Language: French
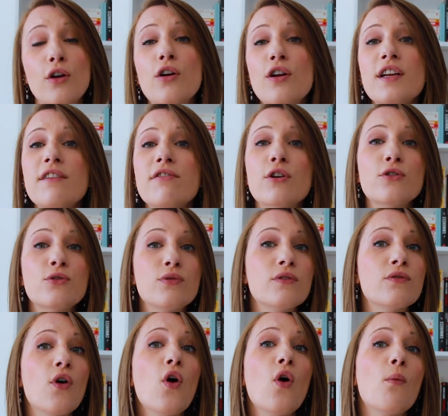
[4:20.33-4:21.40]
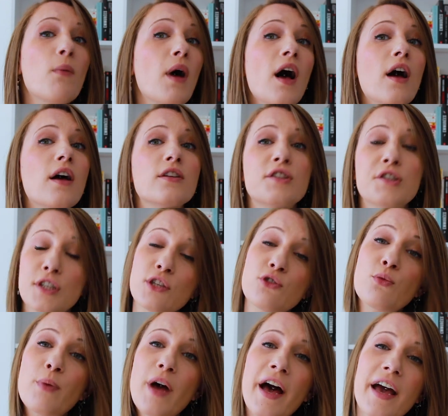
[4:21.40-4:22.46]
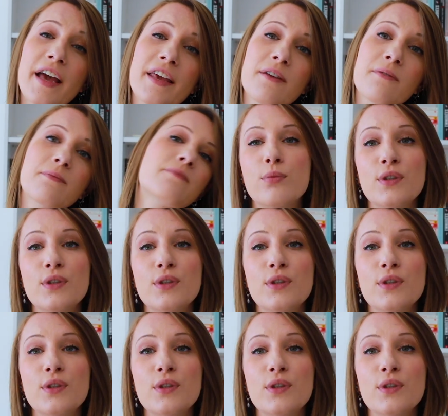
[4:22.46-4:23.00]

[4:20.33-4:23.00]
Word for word: Le livre suivant, bah c'est tout pareil,